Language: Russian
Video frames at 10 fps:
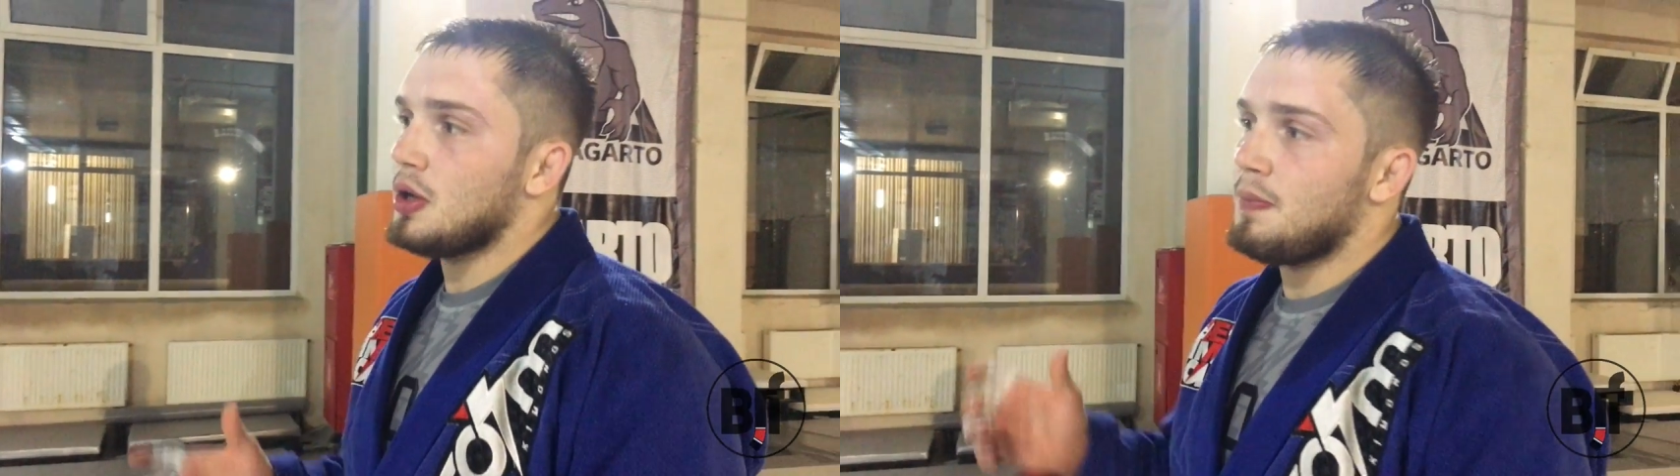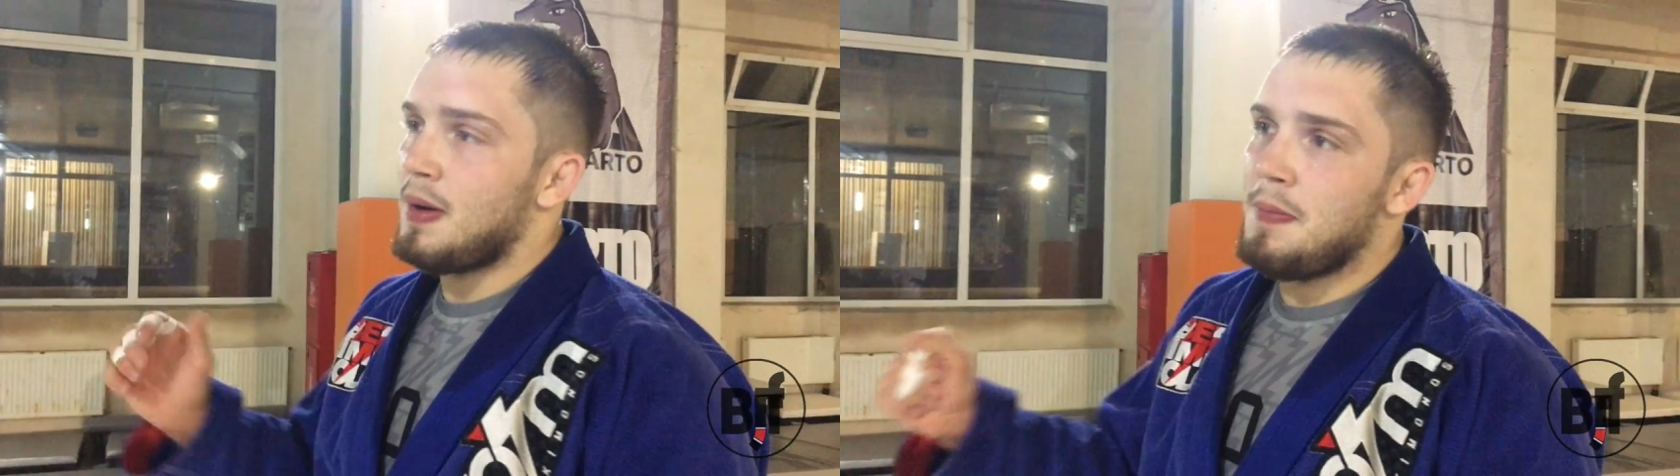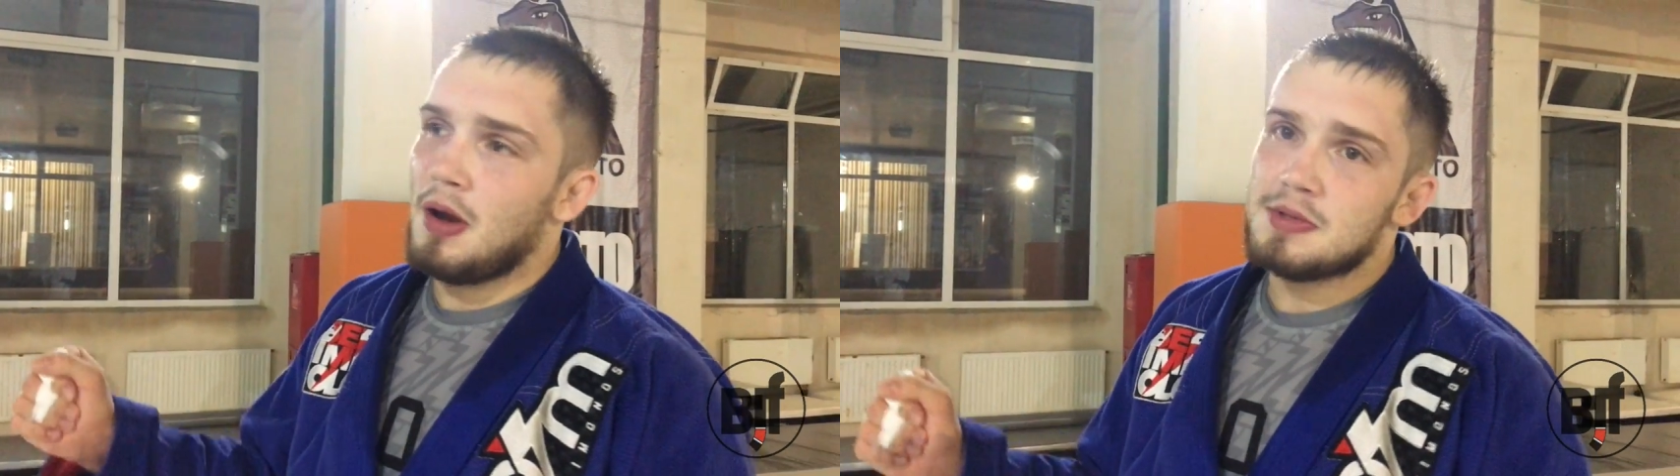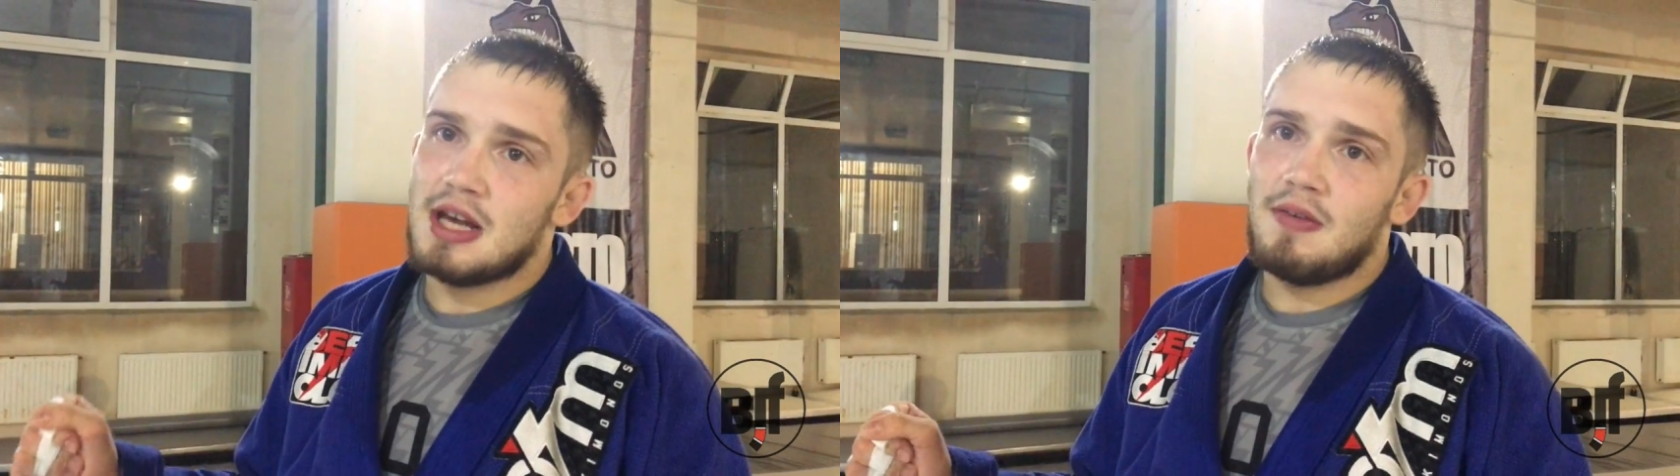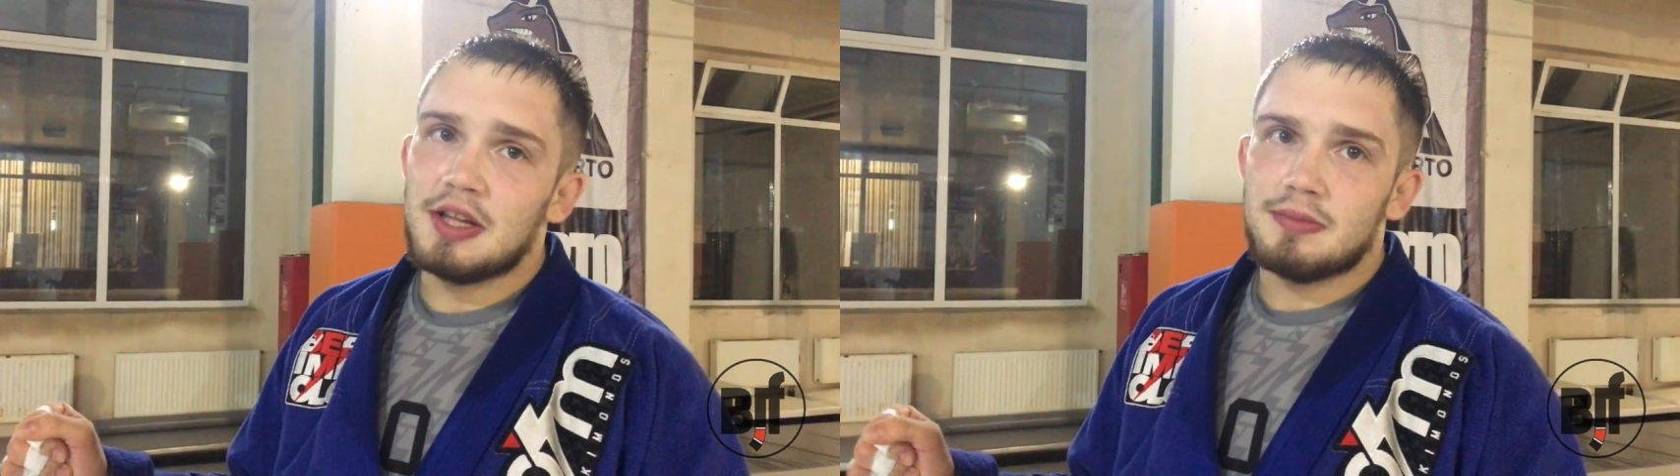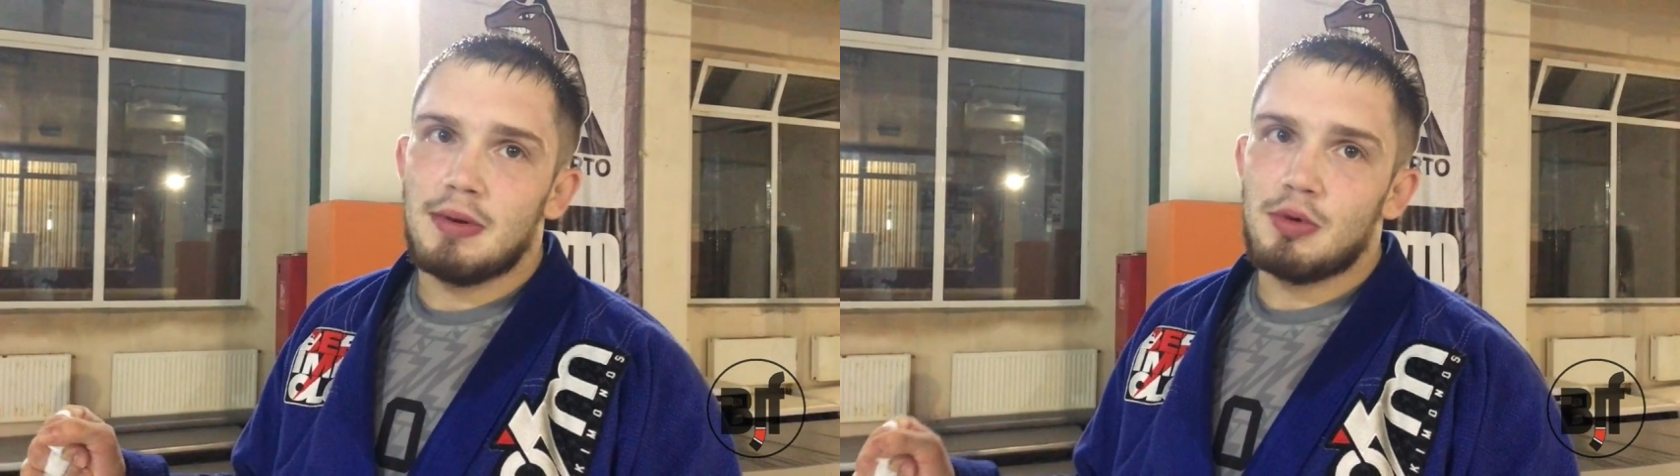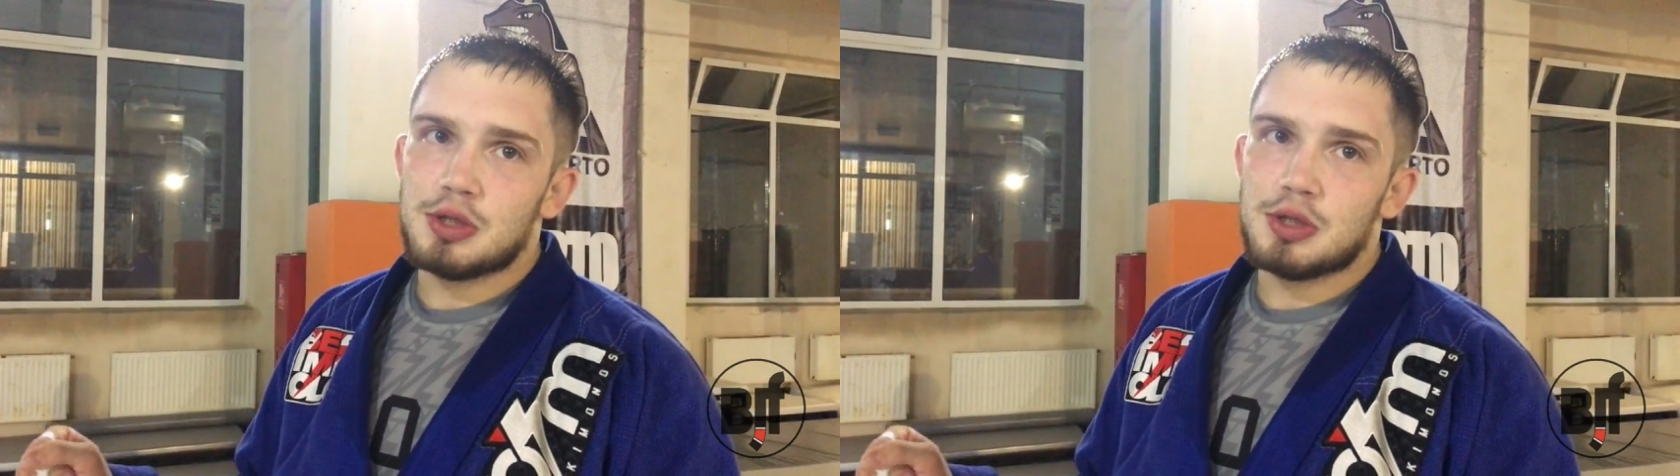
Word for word: что по первым захватам мы